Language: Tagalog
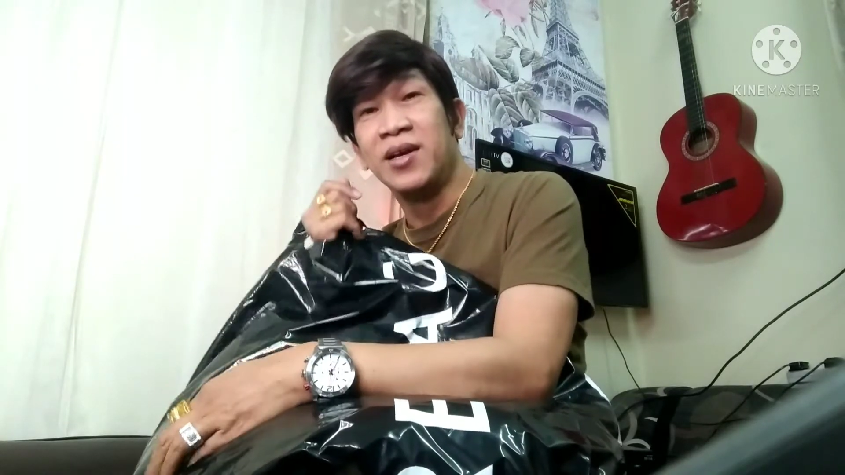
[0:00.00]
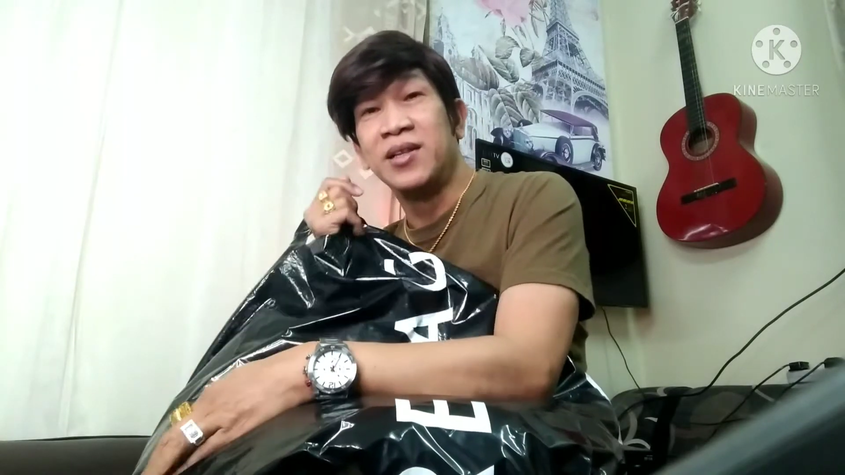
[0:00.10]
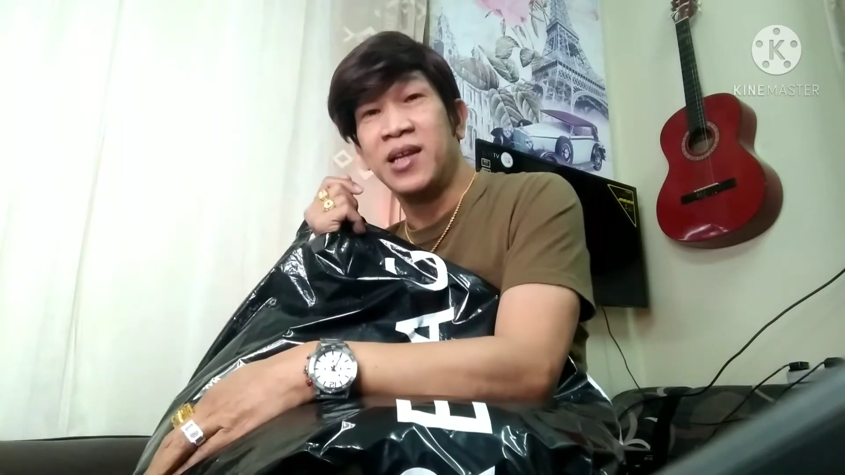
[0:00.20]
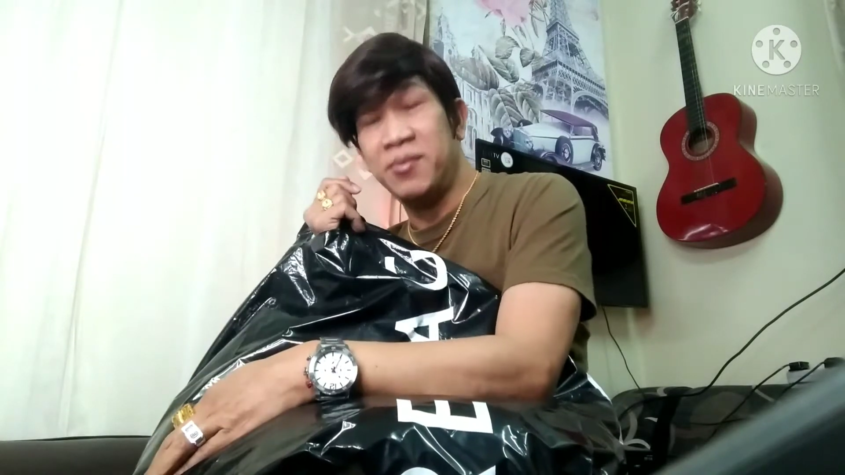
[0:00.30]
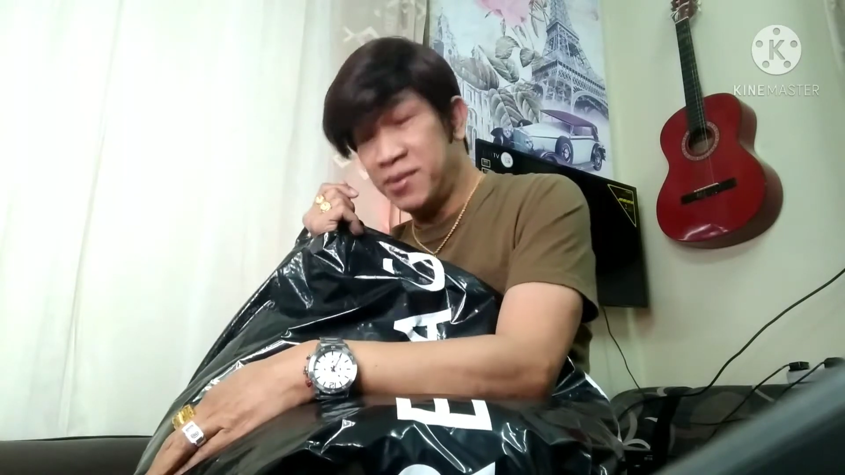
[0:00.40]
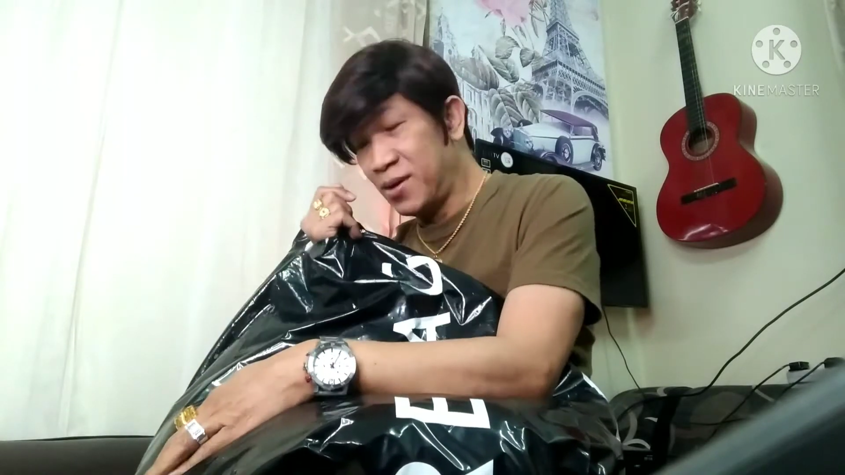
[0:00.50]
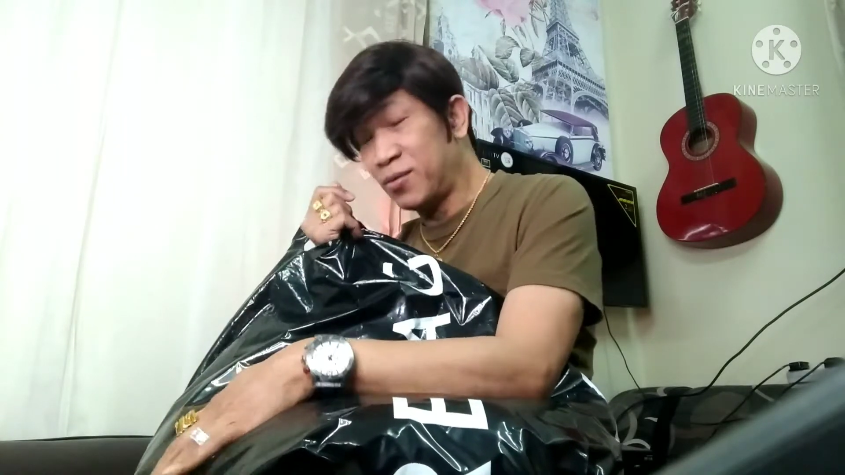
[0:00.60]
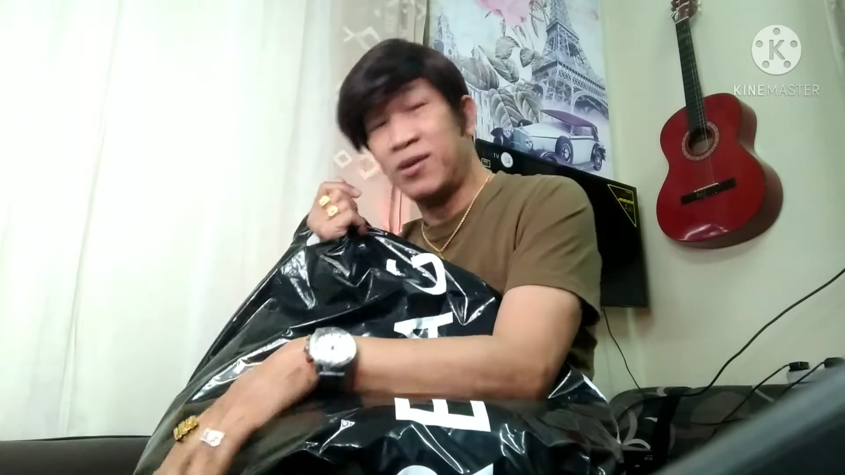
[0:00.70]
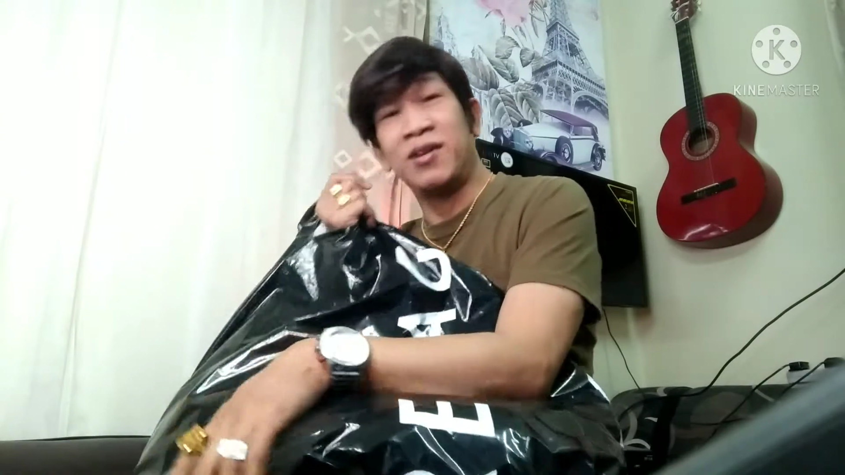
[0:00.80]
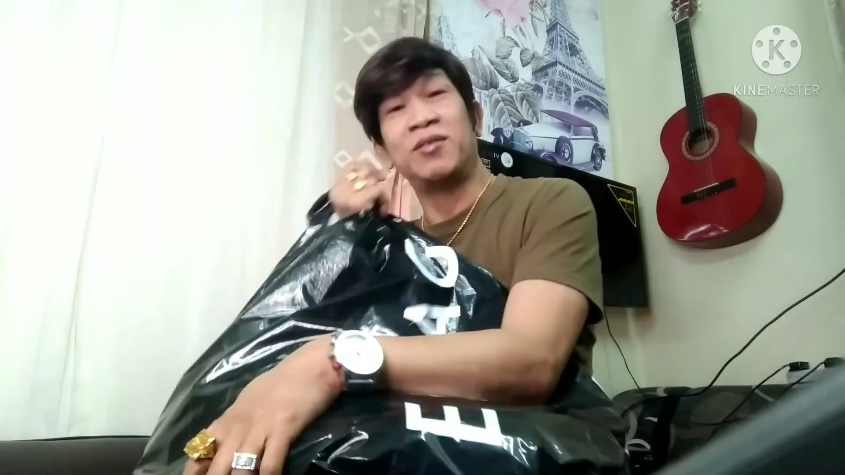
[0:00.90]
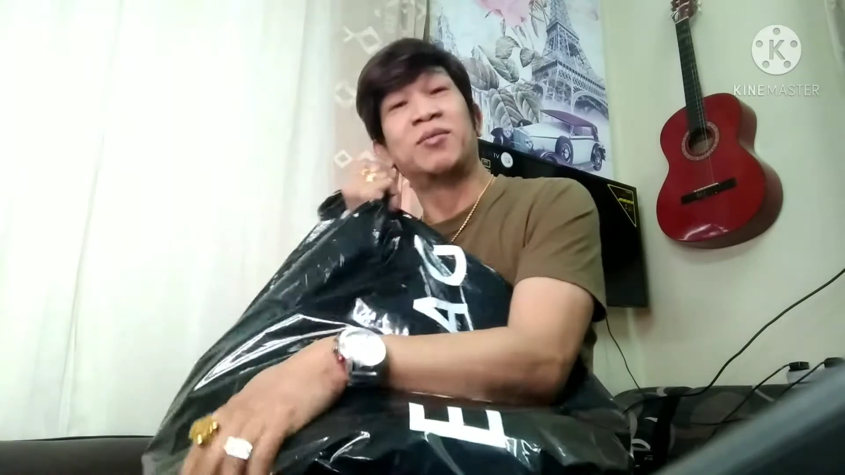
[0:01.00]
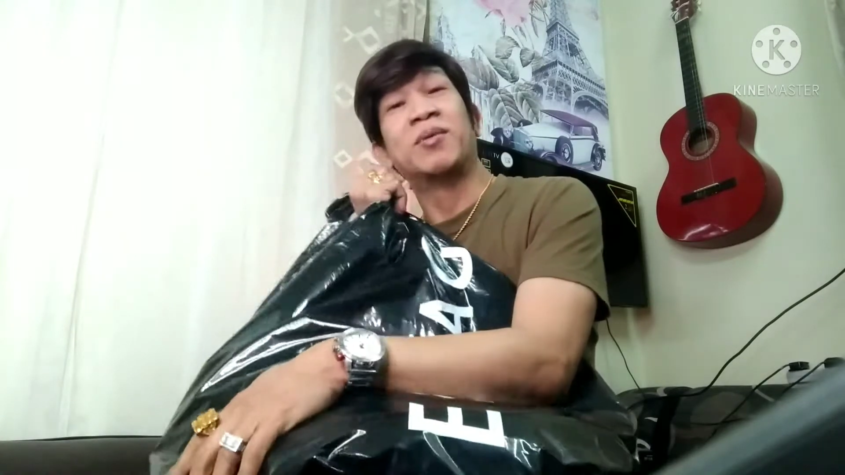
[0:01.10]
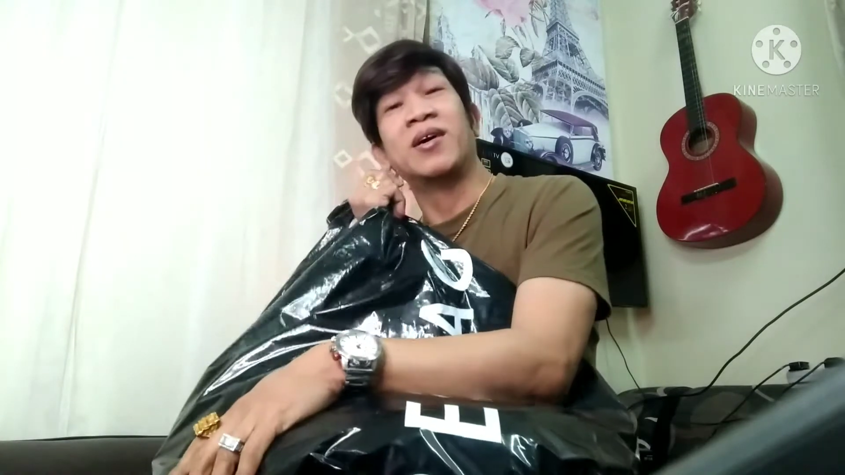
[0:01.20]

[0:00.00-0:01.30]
Dinamihan ko na yung